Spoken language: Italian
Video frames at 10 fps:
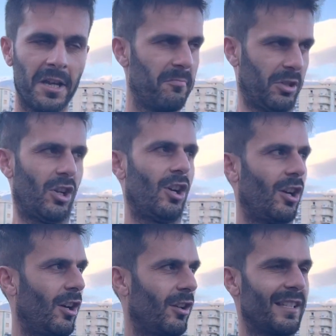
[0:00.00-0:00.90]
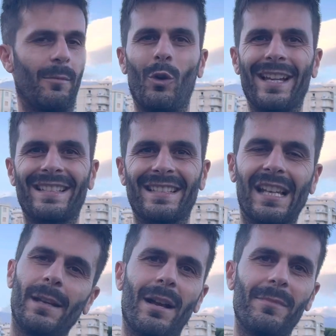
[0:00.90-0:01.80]
però siamo
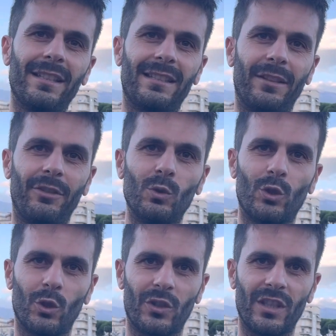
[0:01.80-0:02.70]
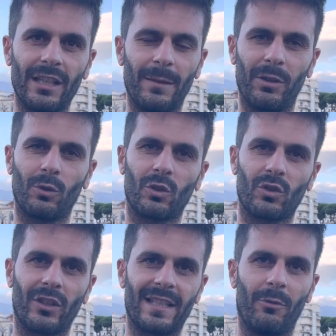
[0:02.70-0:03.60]
estremamente fiduciosi del
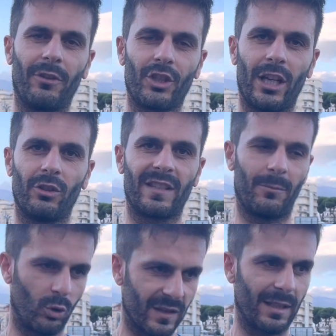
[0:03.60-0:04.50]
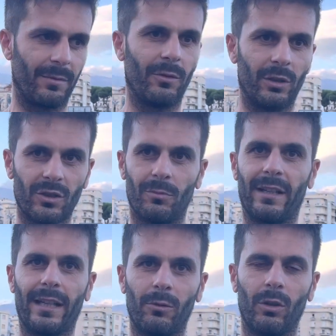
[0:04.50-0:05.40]
percorso che stiamo facendo e siamo consapevoli insomma,
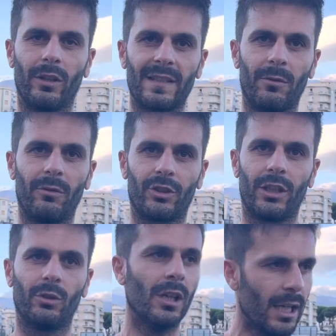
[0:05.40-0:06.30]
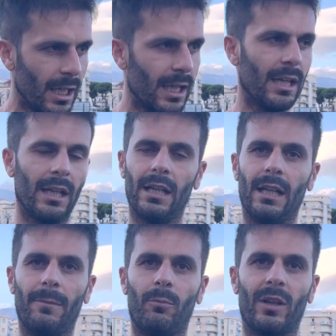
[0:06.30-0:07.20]
che quello che stiamo facendo
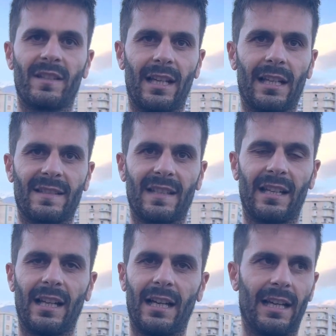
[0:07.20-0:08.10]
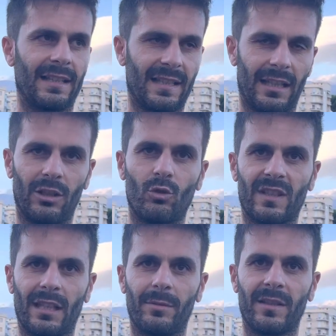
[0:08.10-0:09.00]
eh, può essere la strada, la strada
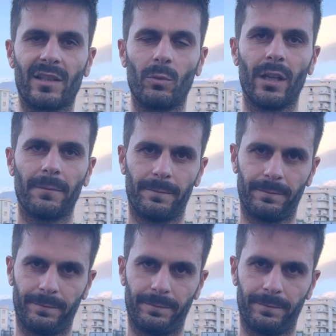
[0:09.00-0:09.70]
giusta da perseguire. Ha